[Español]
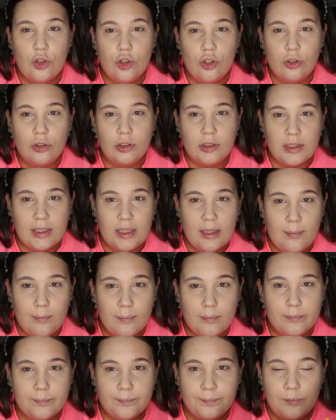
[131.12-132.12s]
No es que
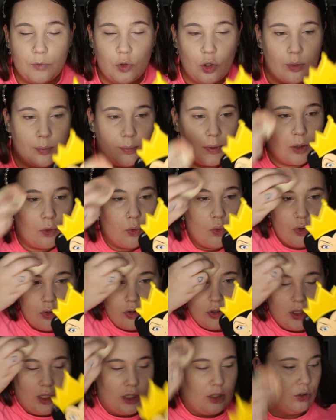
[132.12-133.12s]
no me
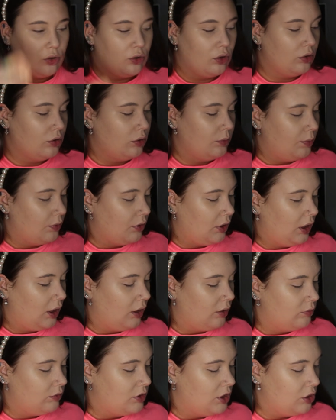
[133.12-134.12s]
guste el tono porque
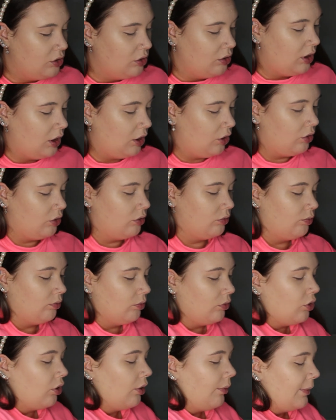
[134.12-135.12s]
siento que
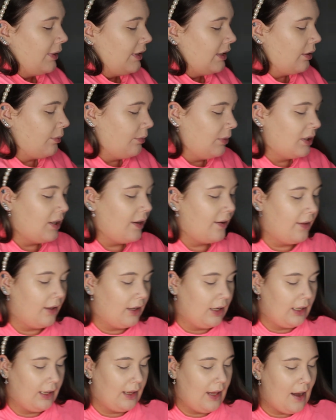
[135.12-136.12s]
no me termina de
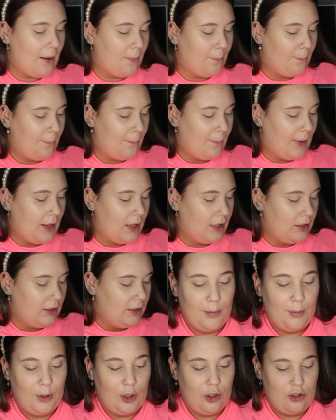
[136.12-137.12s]
quedar mal,
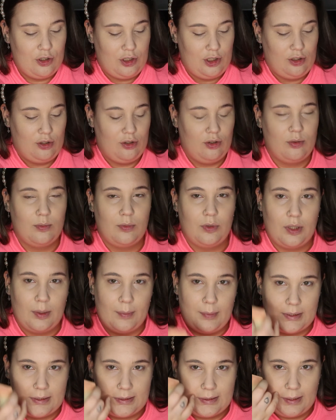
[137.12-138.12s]
pero lo siento como
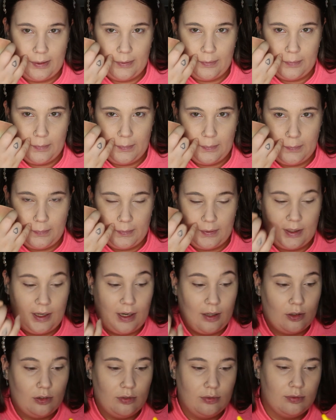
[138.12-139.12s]
demasiado
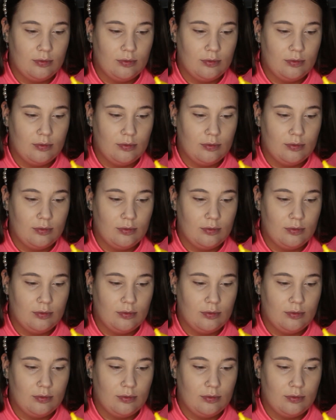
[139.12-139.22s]
claro.